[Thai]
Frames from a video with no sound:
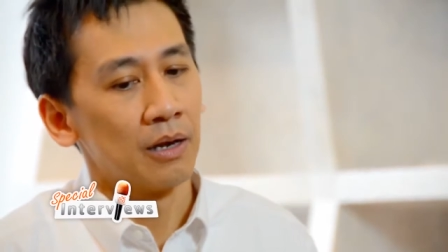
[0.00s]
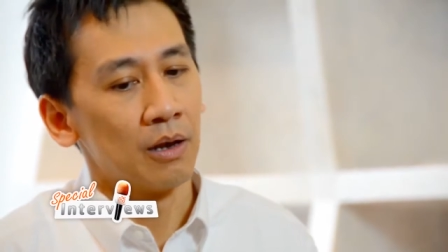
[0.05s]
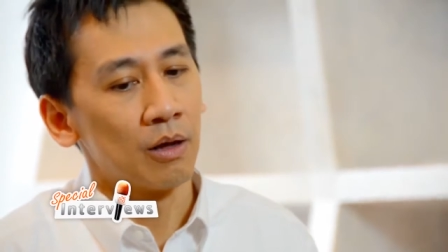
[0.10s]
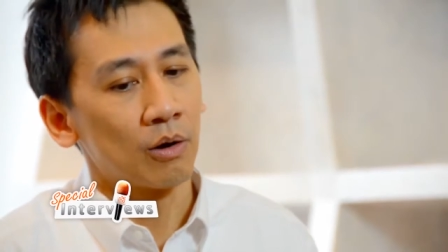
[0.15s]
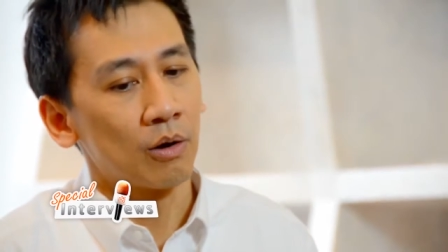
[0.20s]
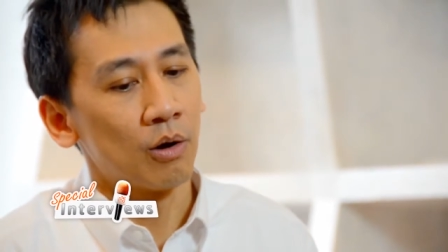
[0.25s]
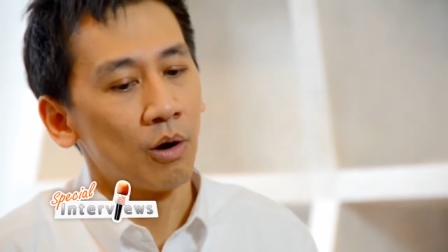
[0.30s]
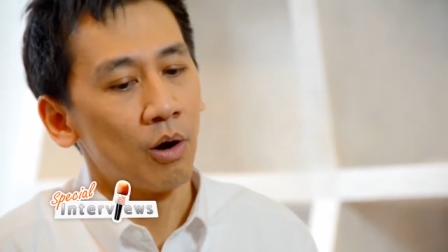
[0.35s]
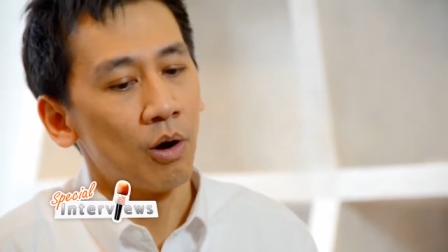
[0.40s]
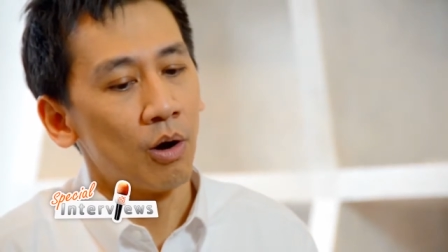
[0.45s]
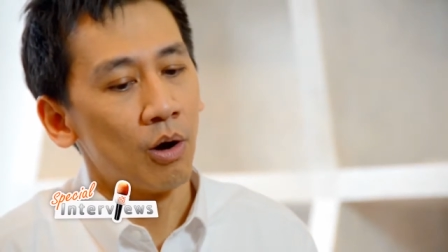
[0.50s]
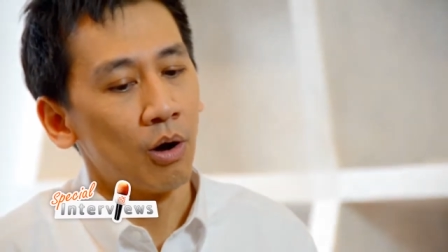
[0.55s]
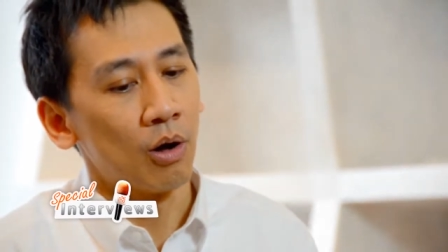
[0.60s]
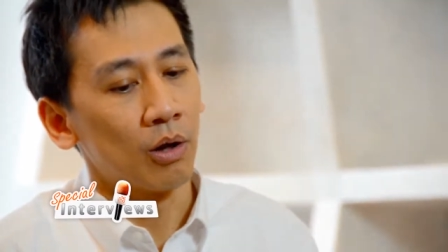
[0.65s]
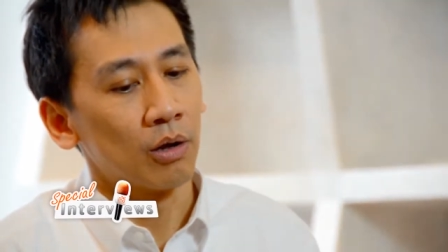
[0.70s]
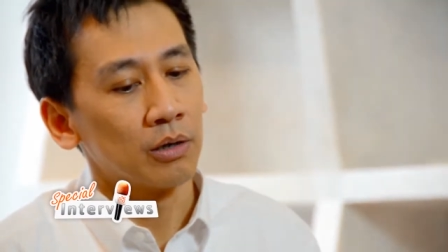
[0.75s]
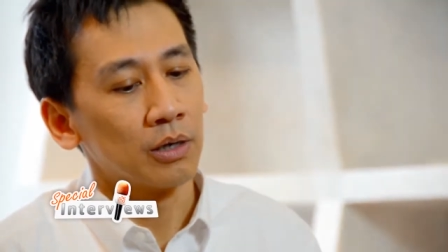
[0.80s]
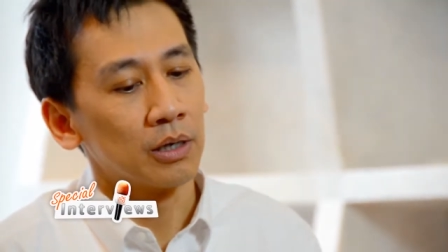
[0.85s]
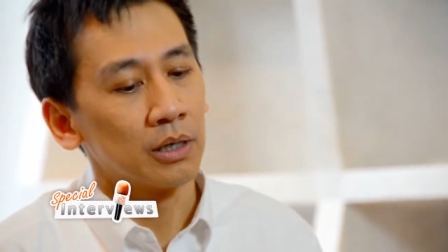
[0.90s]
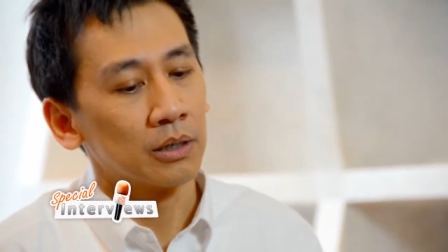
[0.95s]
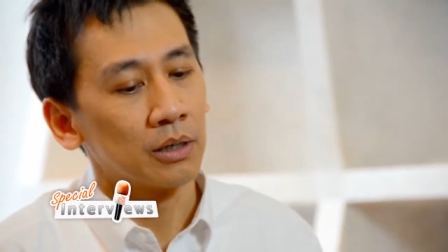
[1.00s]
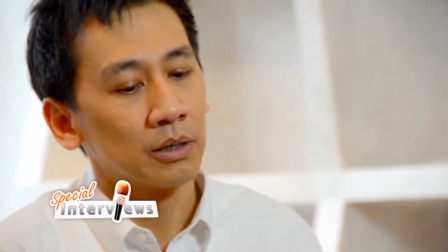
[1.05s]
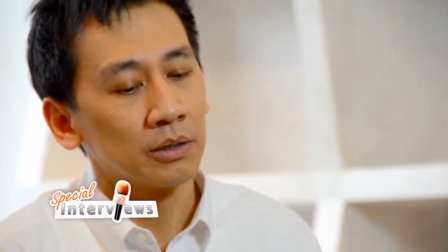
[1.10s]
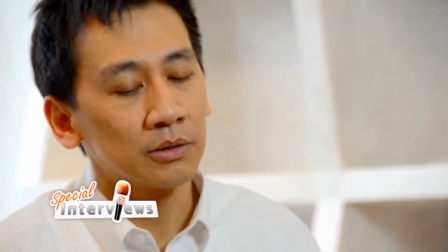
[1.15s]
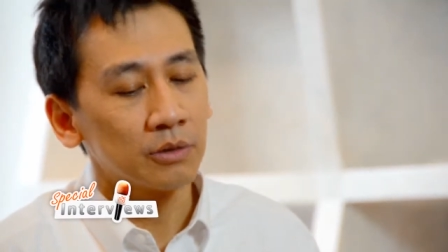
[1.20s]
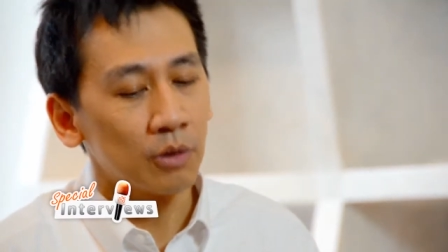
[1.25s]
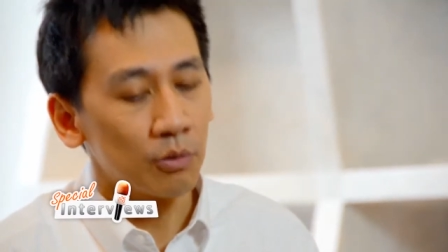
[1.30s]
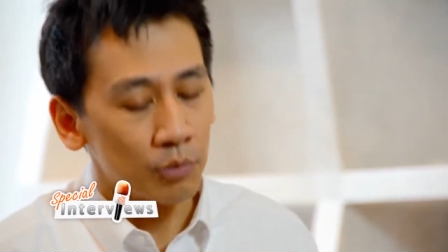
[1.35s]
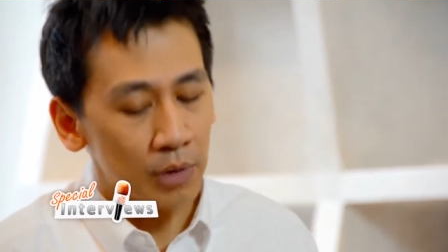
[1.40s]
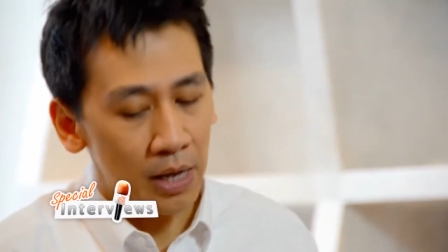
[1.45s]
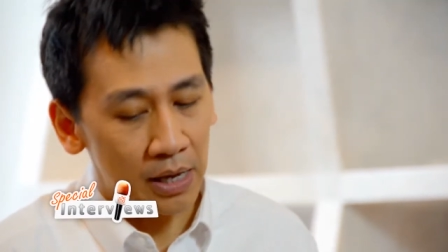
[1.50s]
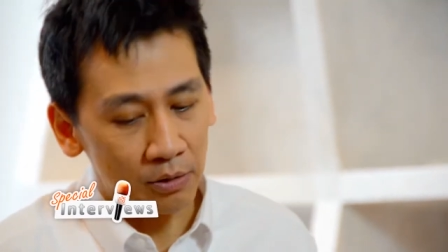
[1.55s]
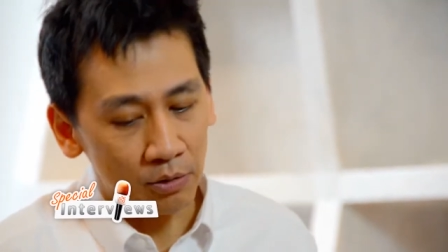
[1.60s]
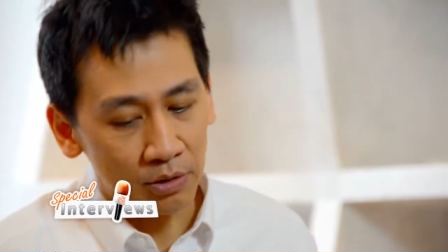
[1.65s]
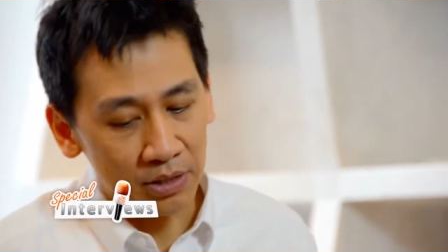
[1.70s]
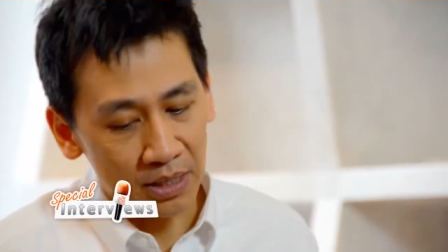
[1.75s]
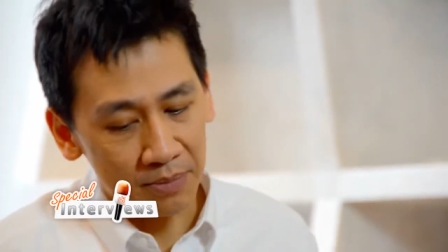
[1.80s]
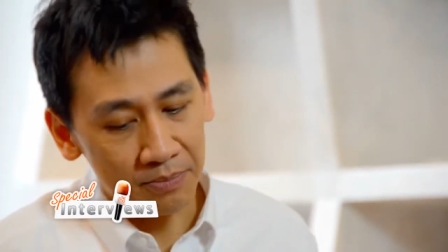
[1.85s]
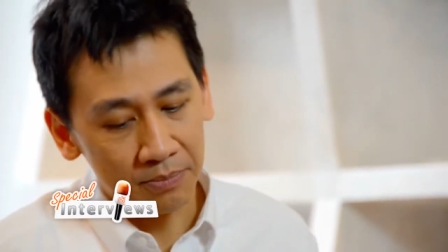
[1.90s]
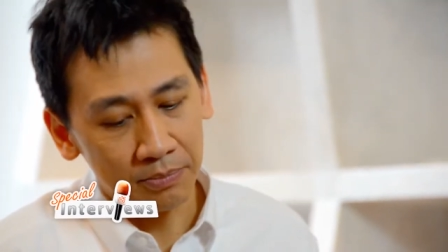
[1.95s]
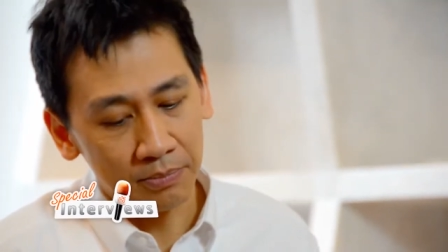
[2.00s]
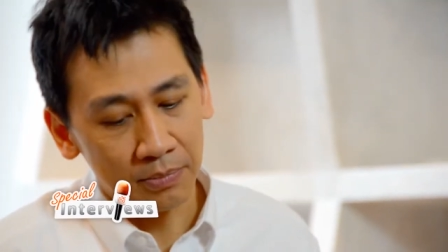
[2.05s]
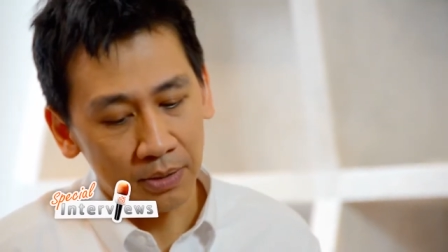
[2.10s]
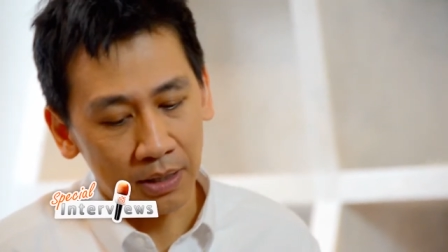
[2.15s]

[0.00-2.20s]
แล้วก็นั้นตอนเวลาเราเรียน